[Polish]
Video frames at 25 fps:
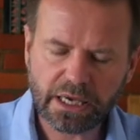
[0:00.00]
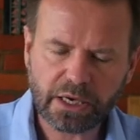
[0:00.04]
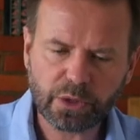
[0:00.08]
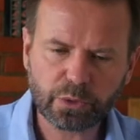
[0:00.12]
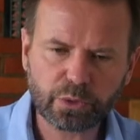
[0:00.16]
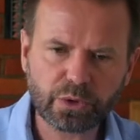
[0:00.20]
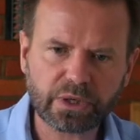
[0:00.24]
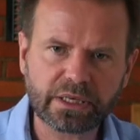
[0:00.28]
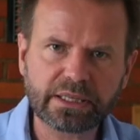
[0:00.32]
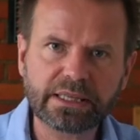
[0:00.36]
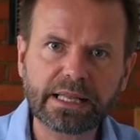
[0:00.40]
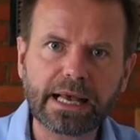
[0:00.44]

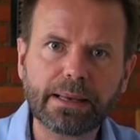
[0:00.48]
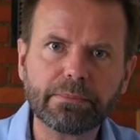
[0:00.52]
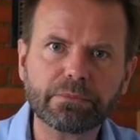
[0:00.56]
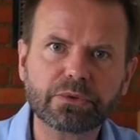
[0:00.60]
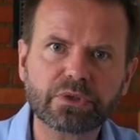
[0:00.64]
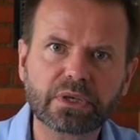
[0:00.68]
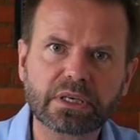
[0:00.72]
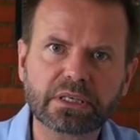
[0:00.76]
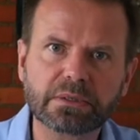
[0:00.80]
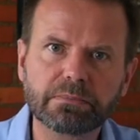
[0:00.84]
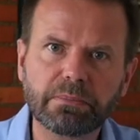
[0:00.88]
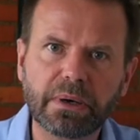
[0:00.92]
które nam
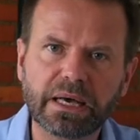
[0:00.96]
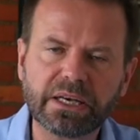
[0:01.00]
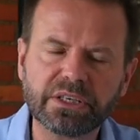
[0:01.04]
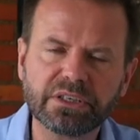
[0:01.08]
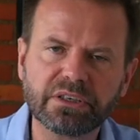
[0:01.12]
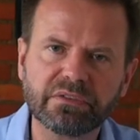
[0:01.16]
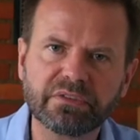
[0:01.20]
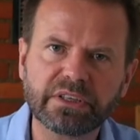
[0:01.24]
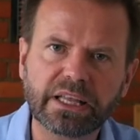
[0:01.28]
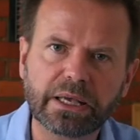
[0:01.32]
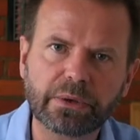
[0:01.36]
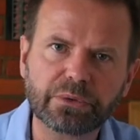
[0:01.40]
coraz
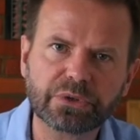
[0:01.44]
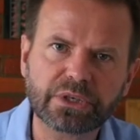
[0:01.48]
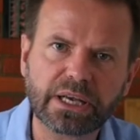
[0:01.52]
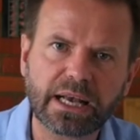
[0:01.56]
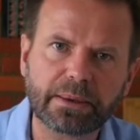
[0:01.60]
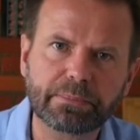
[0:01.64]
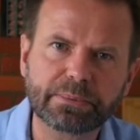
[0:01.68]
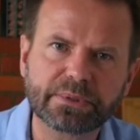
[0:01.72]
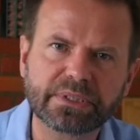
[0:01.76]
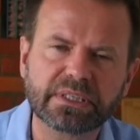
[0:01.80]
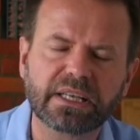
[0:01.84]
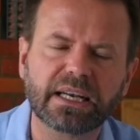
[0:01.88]
bardziej wydają się
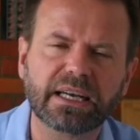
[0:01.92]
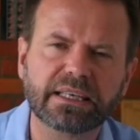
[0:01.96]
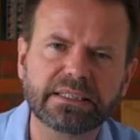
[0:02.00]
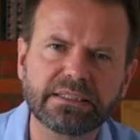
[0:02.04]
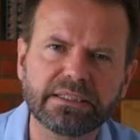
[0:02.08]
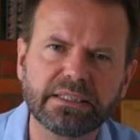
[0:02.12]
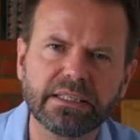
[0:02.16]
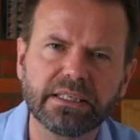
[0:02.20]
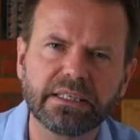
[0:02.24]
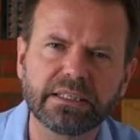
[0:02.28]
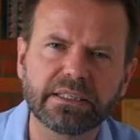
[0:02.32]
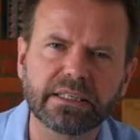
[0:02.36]

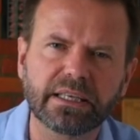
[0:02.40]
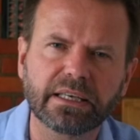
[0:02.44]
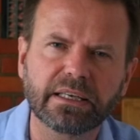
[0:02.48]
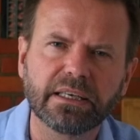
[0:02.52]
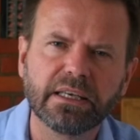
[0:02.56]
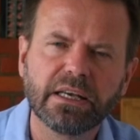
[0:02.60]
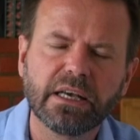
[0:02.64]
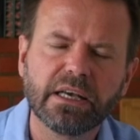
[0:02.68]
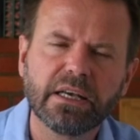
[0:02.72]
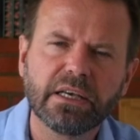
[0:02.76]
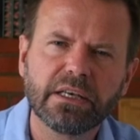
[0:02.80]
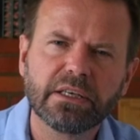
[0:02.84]
abstrakcyjne
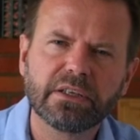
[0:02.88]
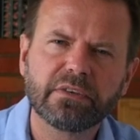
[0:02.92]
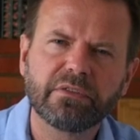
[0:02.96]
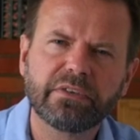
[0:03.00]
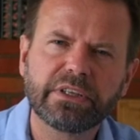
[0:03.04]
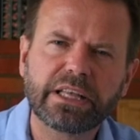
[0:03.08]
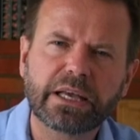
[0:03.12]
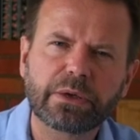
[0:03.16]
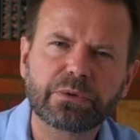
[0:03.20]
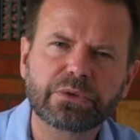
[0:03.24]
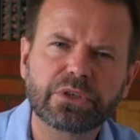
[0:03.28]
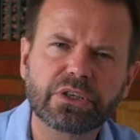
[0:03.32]

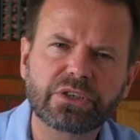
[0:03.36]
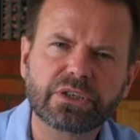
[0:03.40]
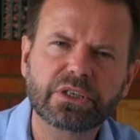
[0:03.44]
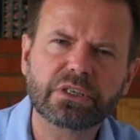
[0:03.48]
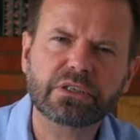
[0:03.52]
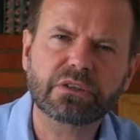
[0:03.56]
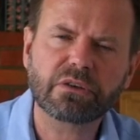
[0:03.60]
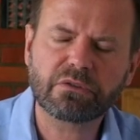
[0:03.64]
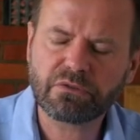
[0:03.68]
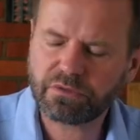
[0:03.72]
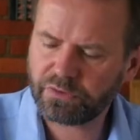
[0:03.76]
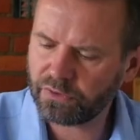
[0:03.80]
wydają się
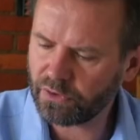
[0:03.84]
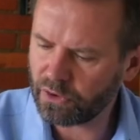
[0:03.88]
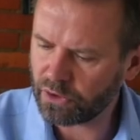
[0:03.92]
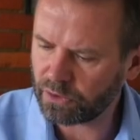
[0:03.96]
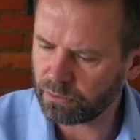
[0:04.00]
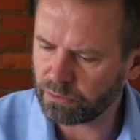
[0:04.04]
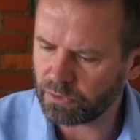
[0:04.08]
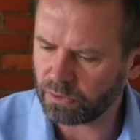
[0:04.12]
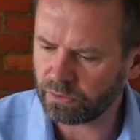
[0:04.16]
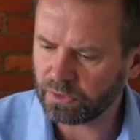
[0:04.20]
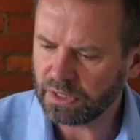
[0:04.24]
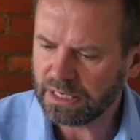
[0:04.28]
czystą
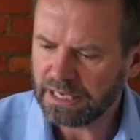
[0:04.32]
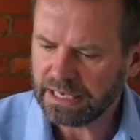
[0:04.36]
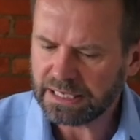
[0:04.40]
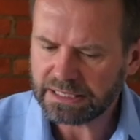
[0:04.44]
formą.